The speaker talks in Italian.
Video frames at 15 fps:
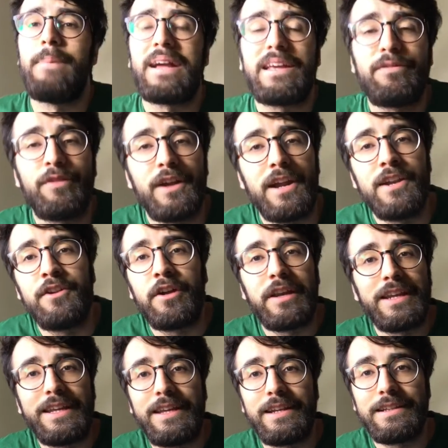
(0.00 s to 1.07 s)
ma che faranno
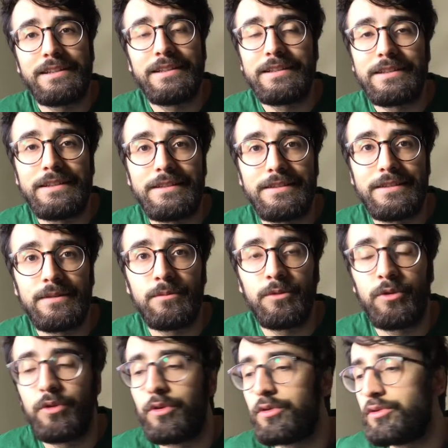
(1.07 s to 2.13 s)
arricchire
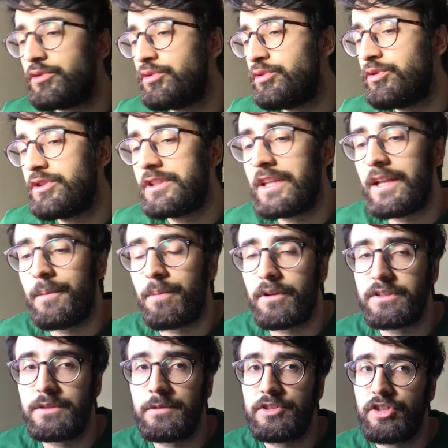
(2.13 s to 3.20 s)
tantissimo tutte le
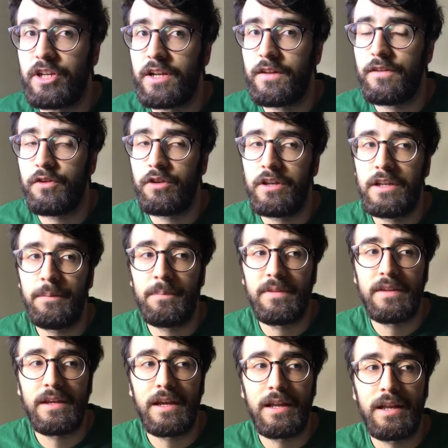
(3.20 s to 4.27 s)
prossime generazioni di
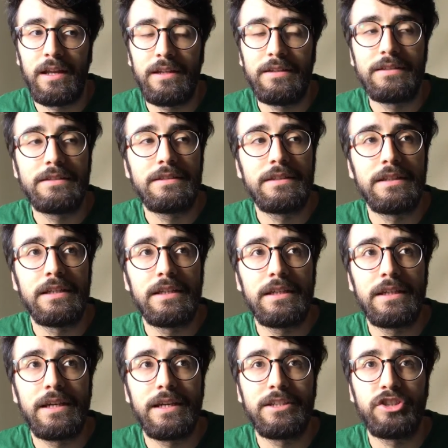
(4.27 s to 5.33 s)
psicanalisti
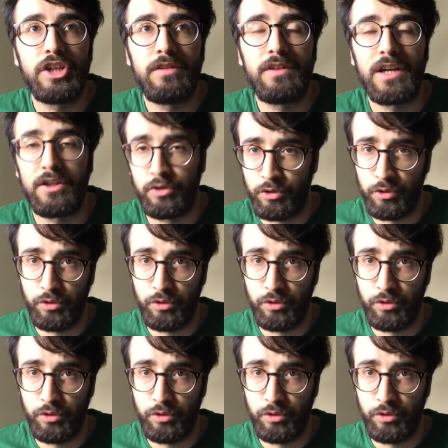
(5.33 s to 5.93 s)
che ci avranno in